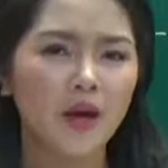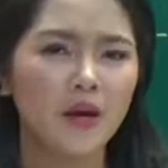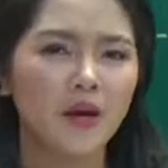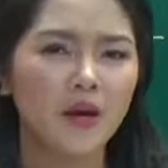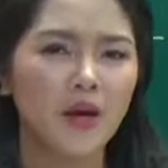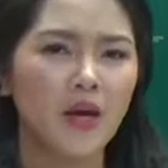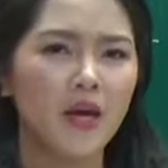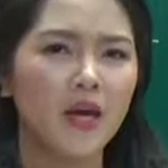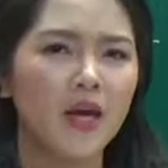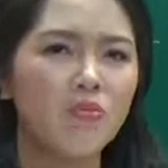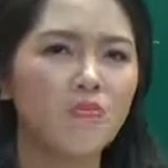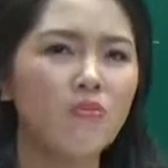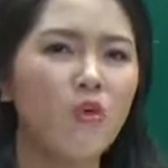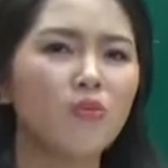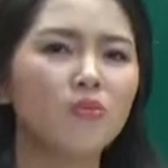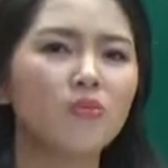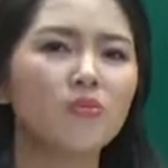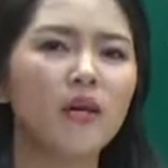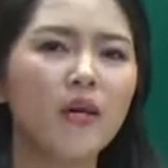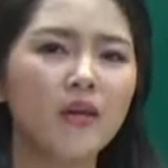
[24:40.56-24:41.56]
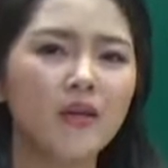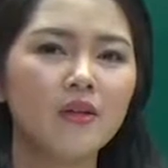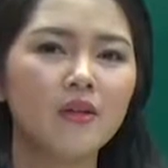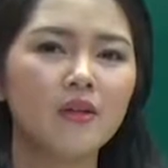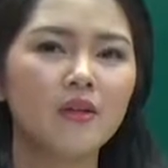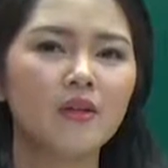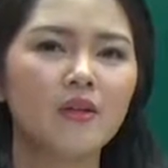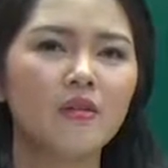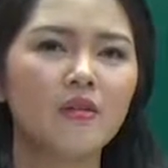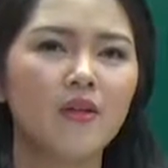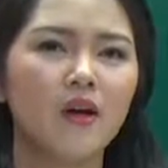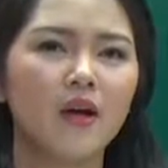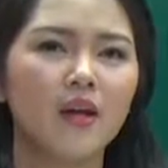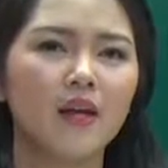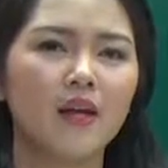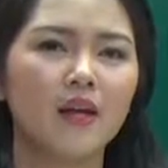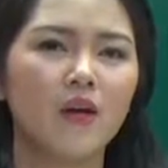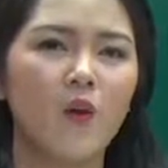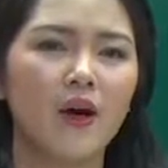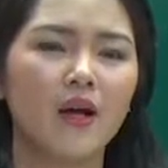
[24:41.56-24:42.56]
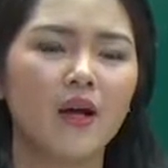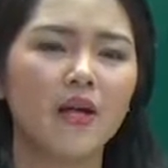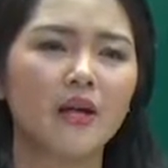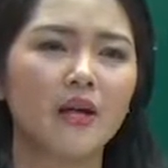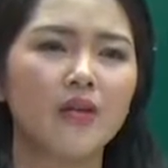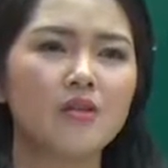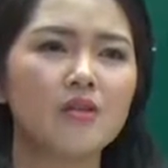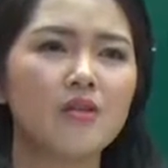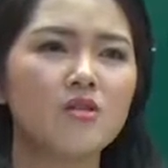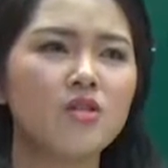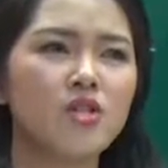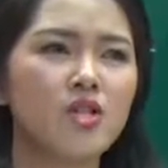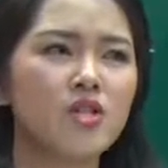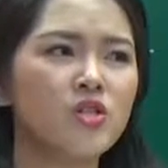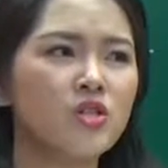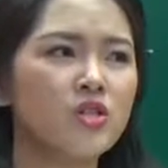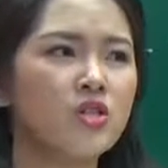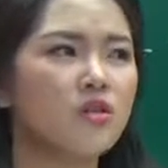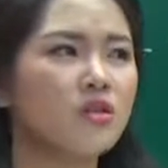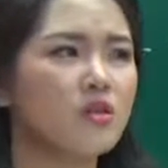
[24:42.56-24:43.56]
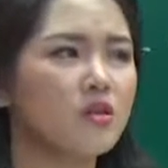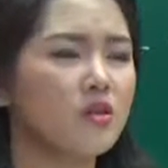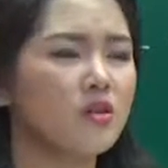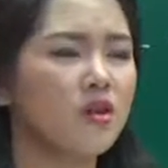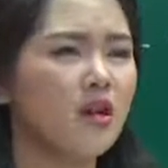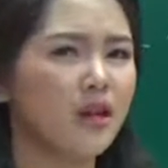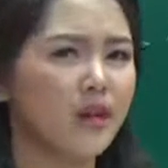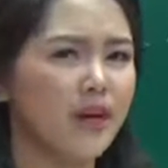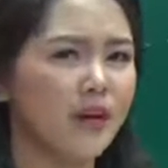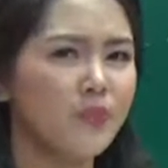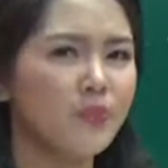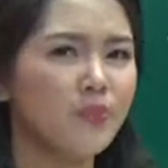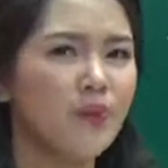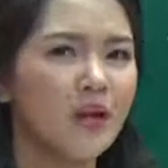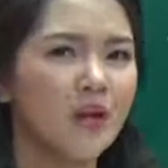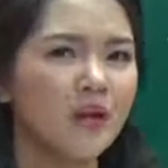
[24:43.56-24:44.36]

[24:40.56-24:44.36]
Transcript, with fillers: cái mục đích Ừ, gọi là hoặc là cái suggestions tức là cái